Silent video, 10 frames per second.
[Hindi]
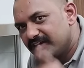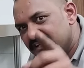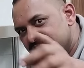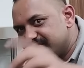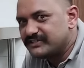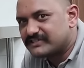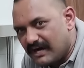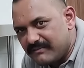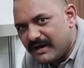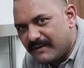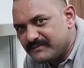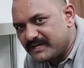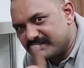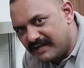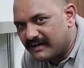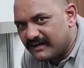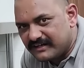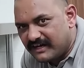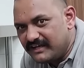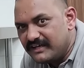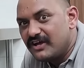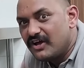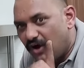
इस चीज का भी आपने ध्यान रखना है